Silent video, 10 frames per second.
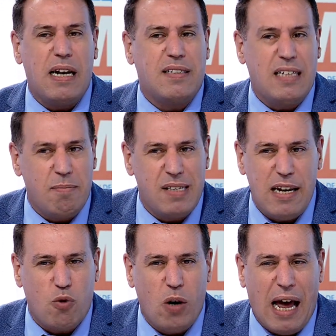التي
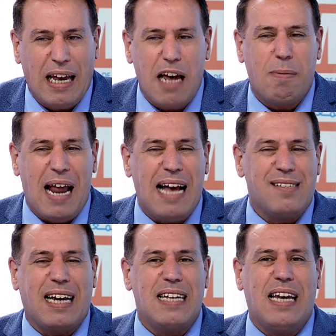يمتلكها الغرب لا
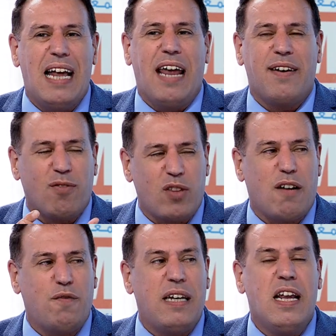أعتقد على أن
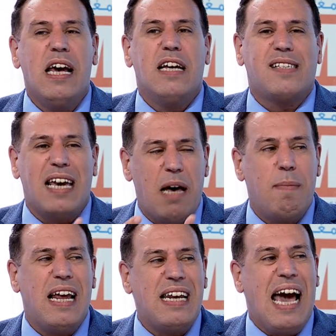الطرفين
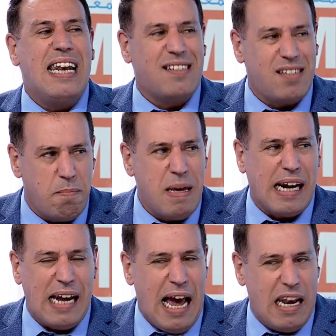سيعملان على تدمير
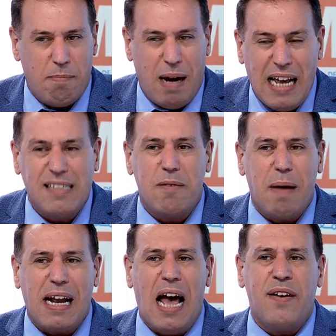العالم على
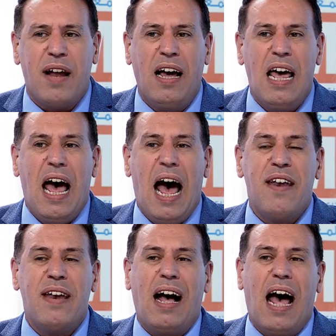اعتبار أن
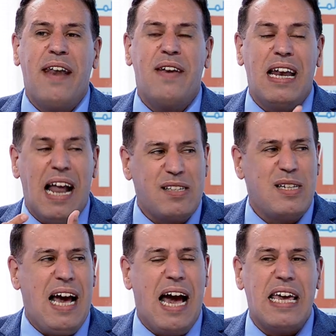أن أن
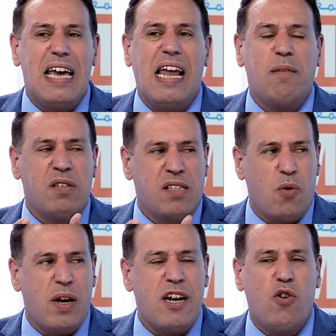الأسلحة هي على
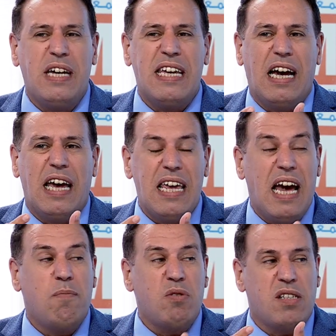المستوى النوع هي هي
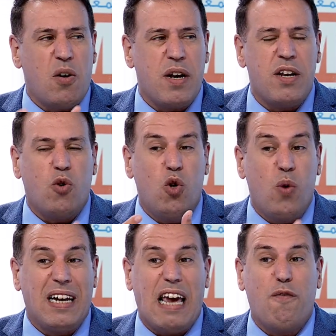على المستوى النوع
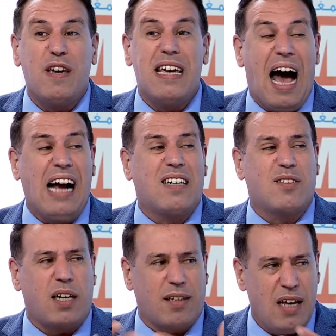والكيف هي
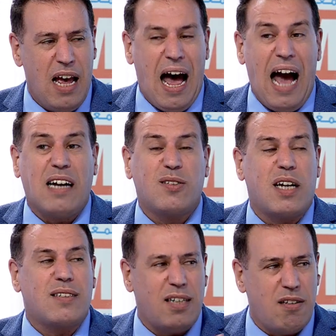أكثر
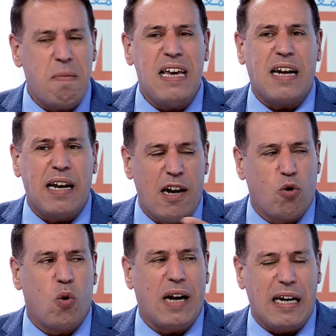أكثر تدميرا
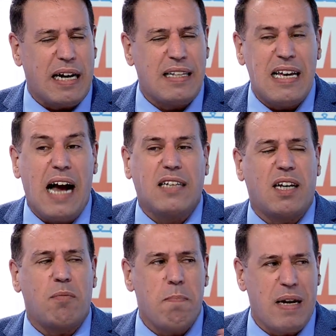للكرة الأرضية
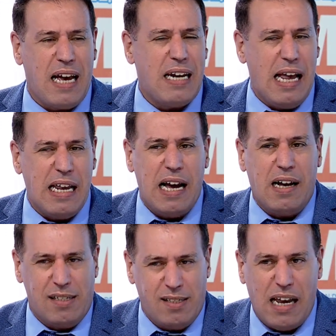أكثر مما كان
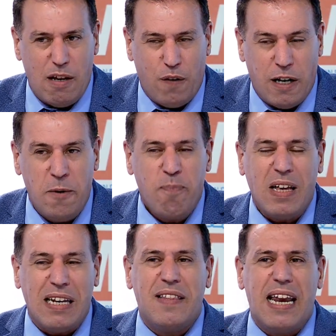عليها سالفا
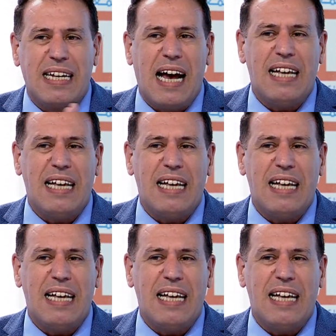نعم. لذلك